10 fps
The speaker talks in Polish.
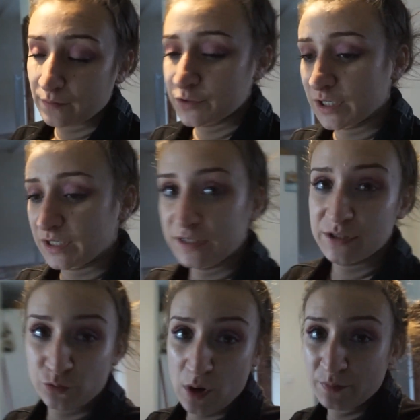Mam, że
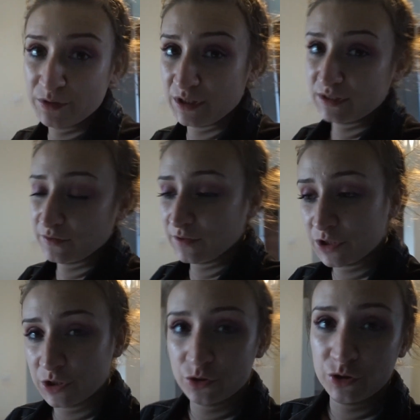jakiś słaby dzień. Za
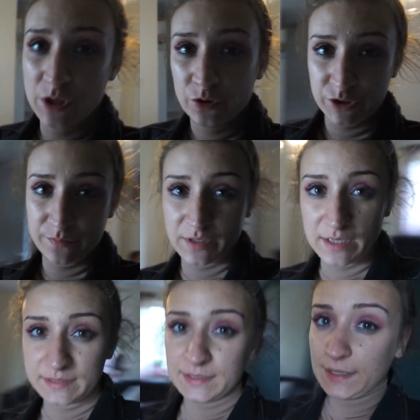chwileczkę jest godzina 18.